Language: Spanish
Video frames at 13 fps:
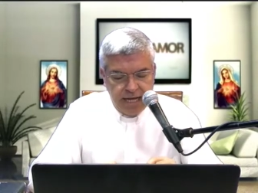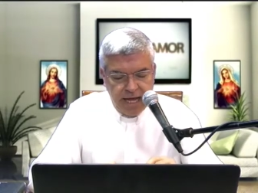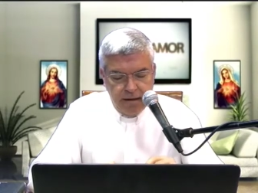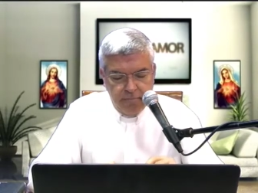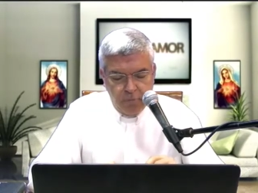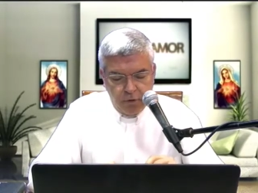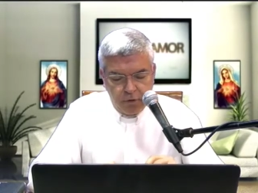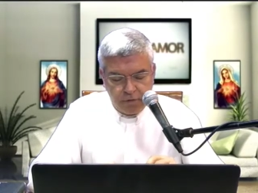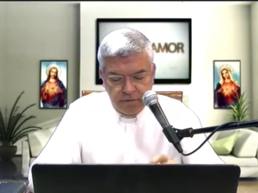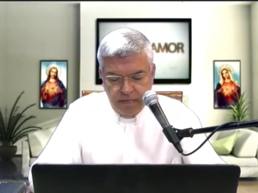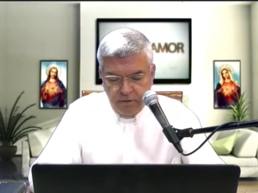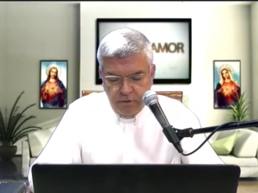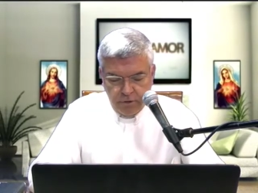amor
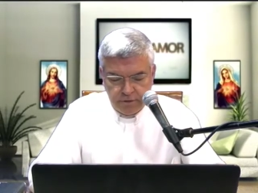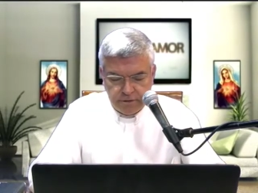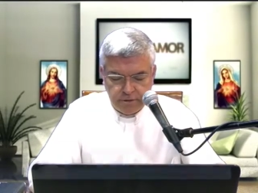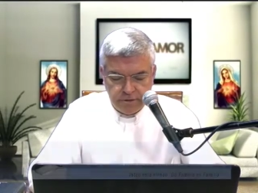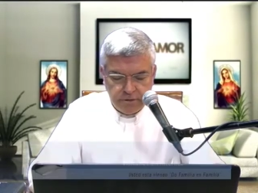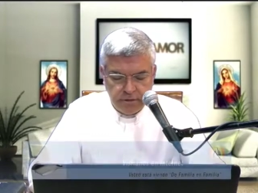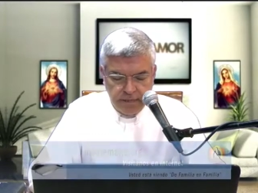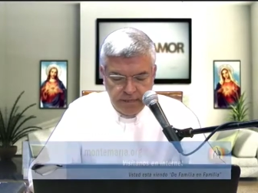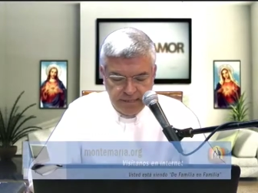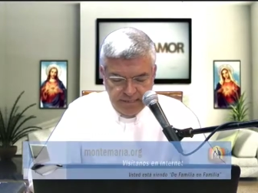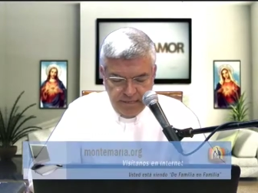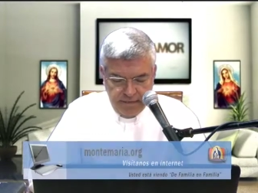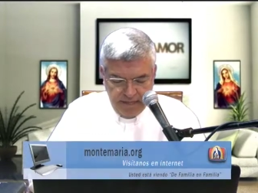de Dios
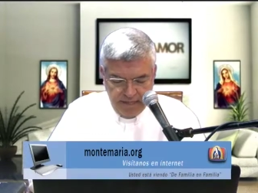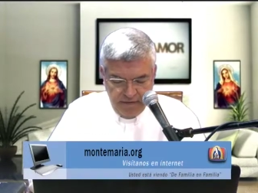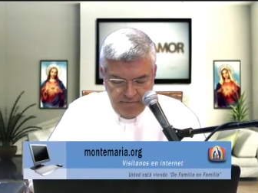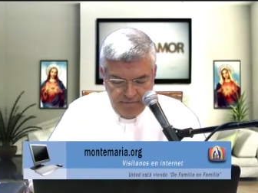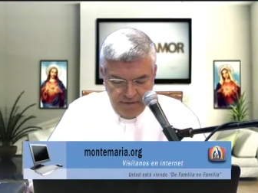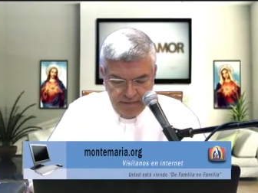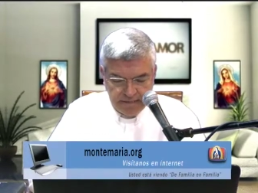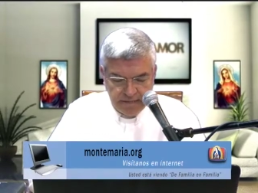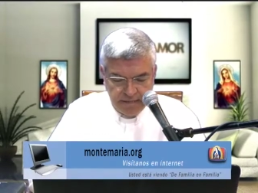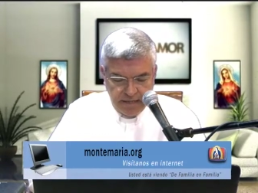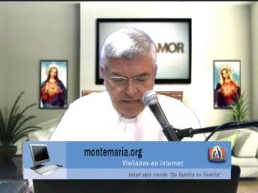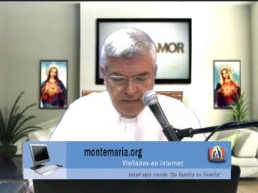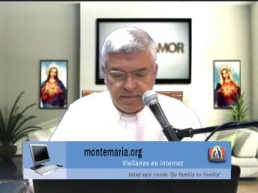se
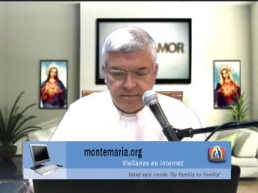manifieste,